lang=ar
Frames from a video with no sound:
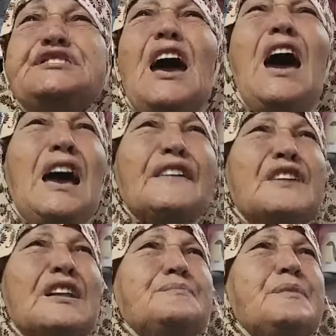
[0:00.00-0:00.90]

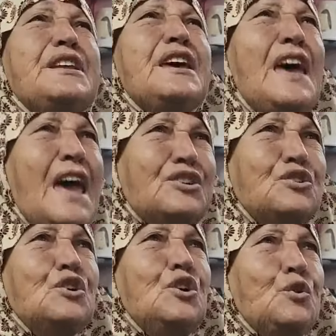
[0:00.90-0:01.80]
أعطل من هيك
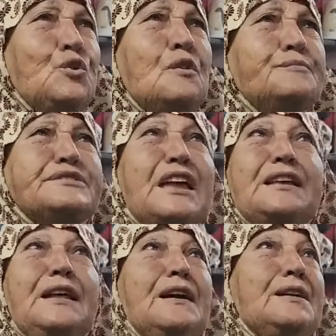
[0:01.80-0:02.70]
حروب زي
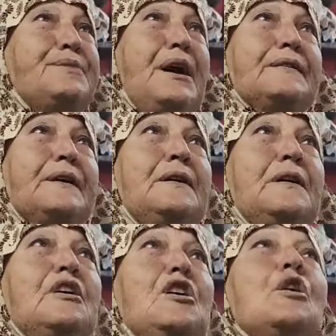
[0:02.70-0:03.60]
الحرب هذا
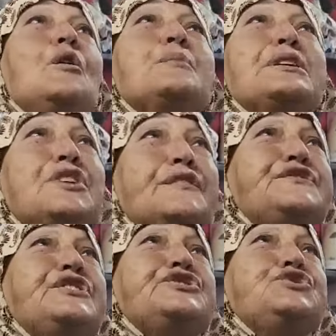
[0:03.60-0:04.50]
وما
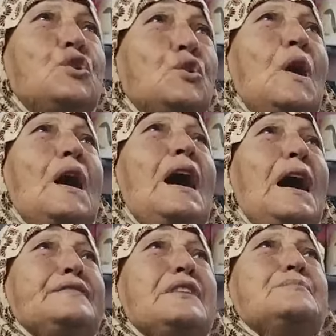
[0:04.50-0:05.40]
شفتش جوع
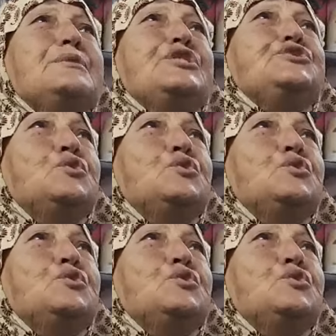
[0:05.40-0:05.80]
أعطل من الجوع